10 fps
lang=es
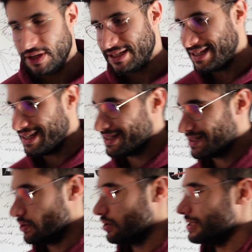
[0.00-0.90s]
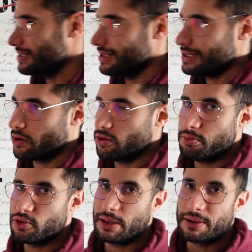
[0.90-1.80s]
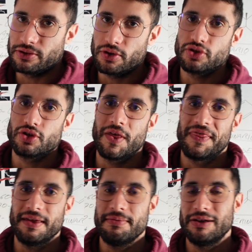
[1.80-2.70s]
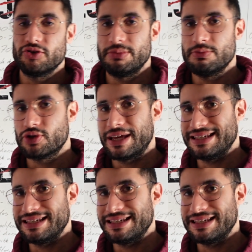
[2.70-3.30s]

Este esteroide se desarrolló por los laboratorios CIBA, los mismos que